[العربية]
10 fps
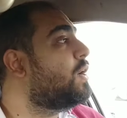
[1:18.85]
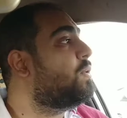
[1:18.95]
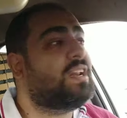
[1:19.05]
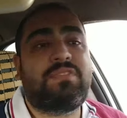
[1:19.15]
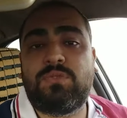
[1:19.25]

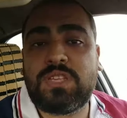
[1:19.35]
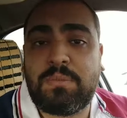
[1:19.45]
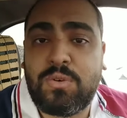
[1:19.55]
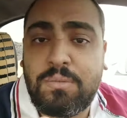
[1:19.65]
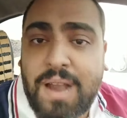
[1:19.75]
ولا فلوس
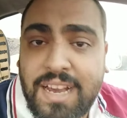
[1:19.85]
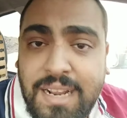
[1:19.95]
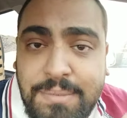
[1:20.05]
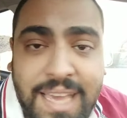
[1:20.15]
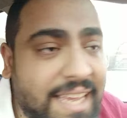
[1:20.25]
ابوهم
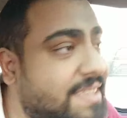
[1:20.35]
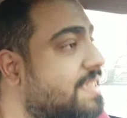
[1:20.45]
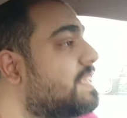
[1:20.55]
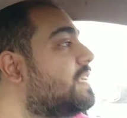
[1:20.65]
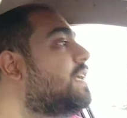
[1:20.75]
حرام يا
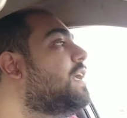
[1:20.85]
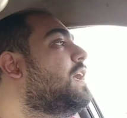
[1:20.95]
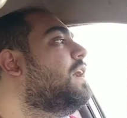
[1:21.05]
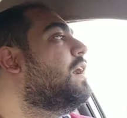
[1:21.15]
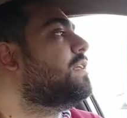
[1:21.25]
اختي
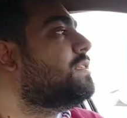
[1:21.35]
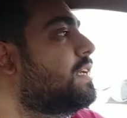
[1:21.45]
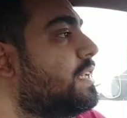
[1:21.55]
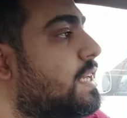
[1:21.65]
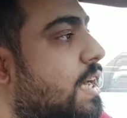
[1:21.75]

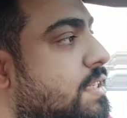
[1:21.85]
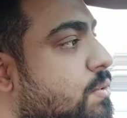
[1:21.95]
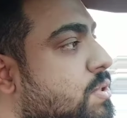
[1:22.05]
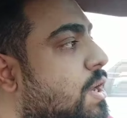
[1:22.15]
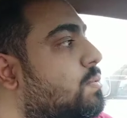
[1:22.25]
غطيني يا
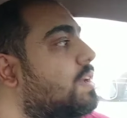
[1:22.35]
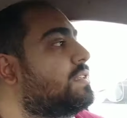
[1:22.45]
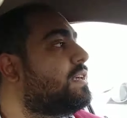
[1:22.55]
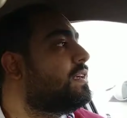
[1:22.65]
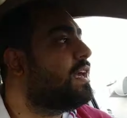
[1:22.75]
اختي
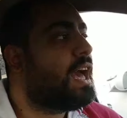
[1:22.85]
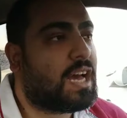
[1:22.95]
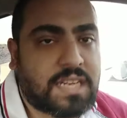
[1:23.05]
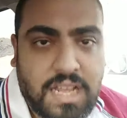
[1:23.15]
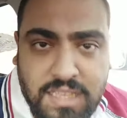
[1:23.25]
وصوتي
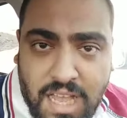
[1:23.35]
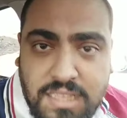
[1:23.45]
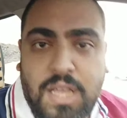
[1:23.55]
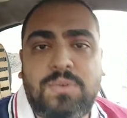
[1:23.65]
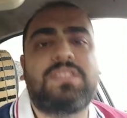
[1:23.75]
انا
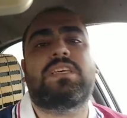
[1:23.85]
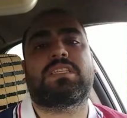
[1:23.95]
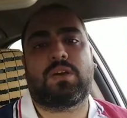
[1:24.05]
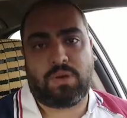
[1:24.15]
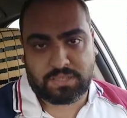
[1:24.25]
هتغطى وانتي
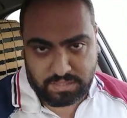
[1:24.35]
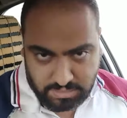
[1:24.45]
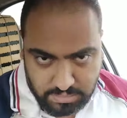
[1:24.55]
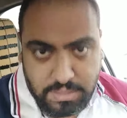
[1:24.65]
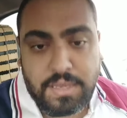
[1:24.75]

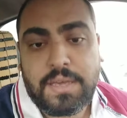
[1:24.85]
صوتي